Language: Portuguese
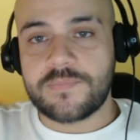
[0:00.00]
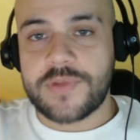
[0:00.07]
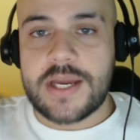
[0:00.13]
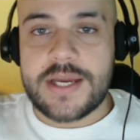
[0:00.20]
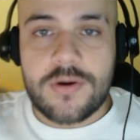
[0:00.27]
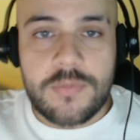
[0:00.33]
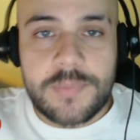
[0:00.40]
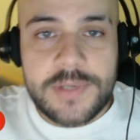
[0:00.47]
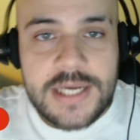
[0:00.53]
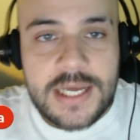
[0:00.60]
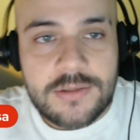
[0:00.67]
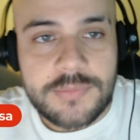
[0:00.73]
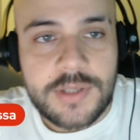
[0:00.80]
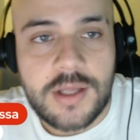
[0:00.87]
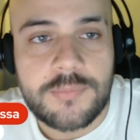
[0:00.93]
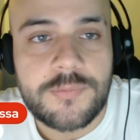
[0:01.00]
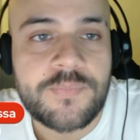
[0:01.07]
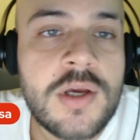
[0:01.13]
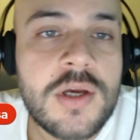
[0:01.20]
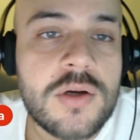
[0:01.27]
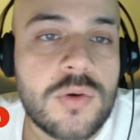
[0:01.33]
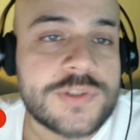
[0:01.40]
Aí é complicado mesmo.
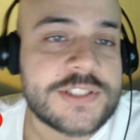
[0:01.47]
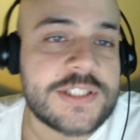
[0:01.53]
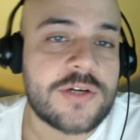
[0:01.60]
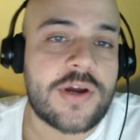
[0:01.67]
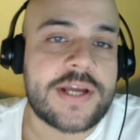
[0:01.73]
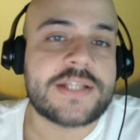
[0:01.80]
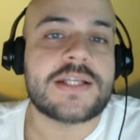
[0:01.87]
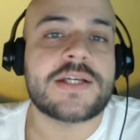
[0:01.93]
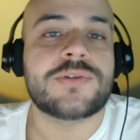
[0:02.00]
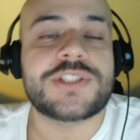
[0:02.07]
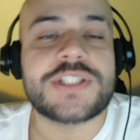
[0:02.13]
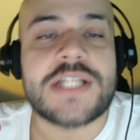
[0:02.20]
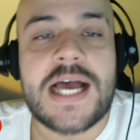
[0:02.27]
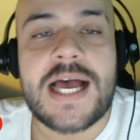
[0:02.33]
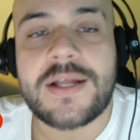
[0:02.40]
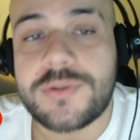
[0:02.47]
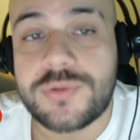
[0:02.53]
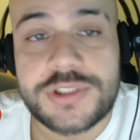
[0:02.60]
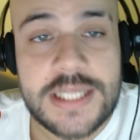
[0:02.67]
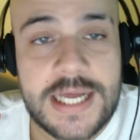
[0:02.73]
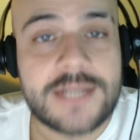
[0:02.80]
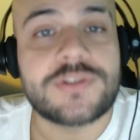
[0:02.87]
Considerou ainda que os, da, que
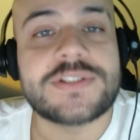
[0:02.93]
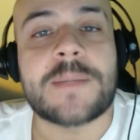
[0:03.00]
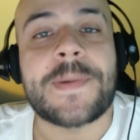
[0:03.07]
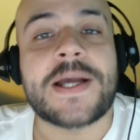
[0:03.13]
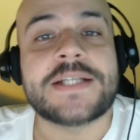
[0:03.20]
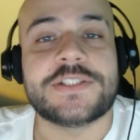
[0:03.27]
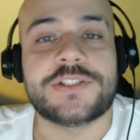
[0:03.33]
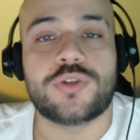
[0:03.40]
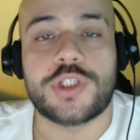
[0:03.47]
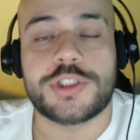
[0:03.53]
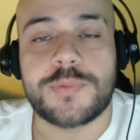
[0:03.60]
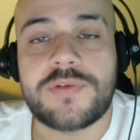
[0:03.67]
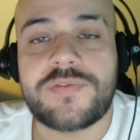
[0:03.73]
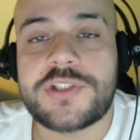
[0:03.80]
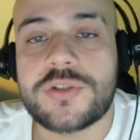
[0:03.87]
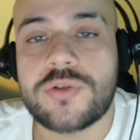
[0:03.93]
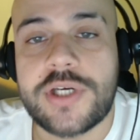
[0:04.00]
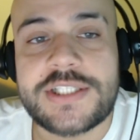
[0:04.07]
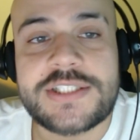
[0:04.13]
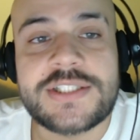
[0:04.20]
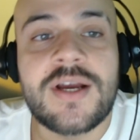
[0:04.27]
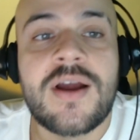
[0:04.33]
os dados, a partir de
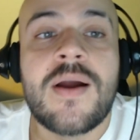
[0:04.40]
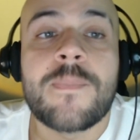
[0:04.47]
2022,